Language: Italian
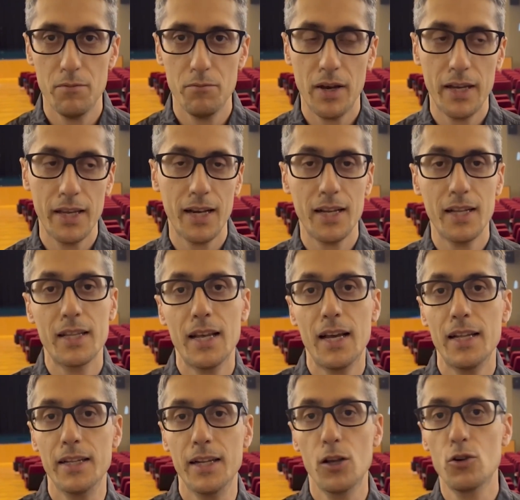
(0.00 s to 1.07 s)
ma in
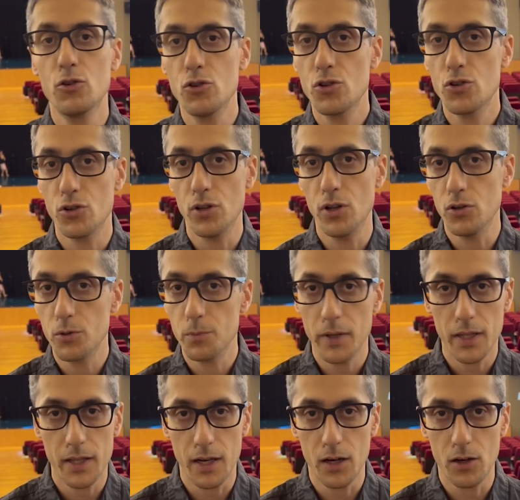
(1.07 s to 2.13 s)
realtà nel corso dello
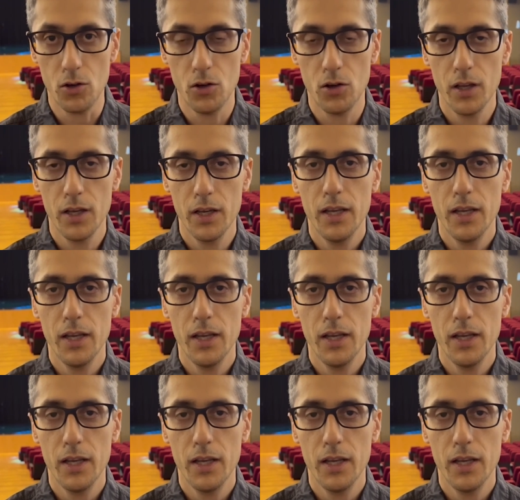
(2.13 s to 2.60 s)
spettacolo